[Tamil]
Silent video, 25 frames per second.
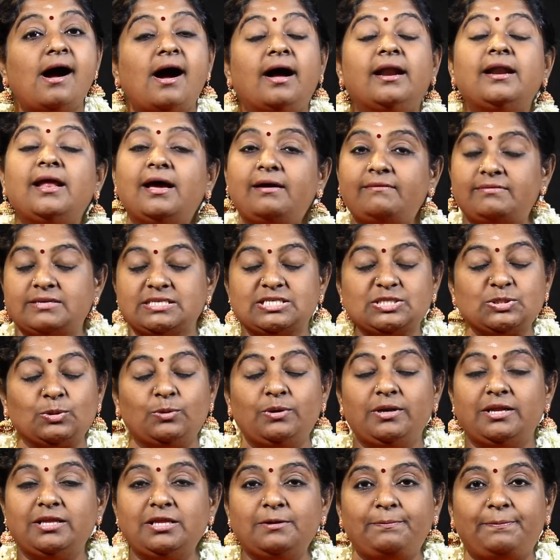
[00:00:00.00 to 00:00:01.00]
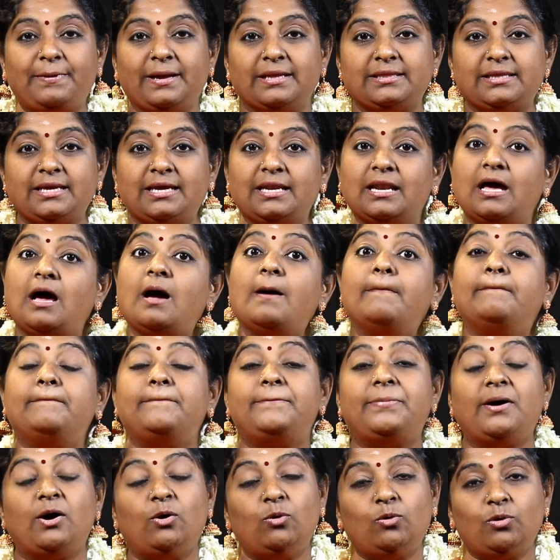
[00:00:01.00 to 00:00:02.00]
ஆனால் அவர் சொன்னது பார்த்தீங்கன்னா
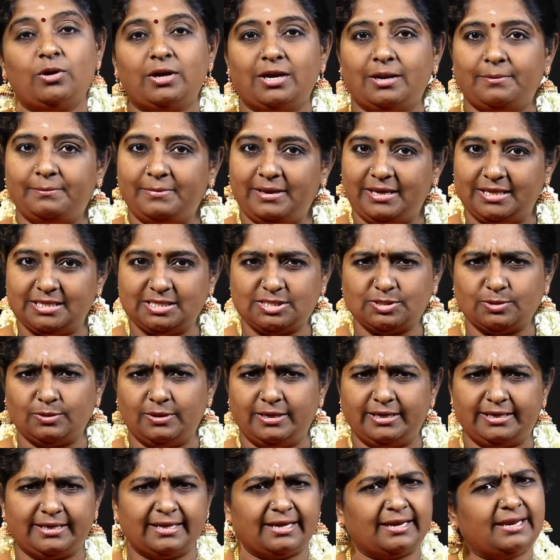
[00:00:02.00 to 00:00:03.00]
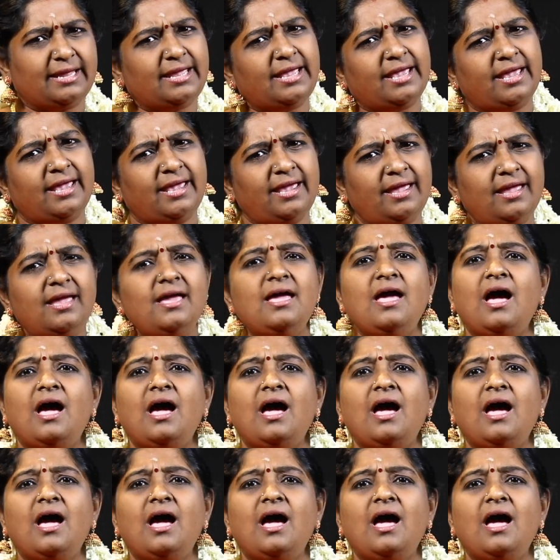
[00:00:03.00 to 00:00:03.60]
பௌர்ணமின்னு சொல்லிட்டார் ஏன்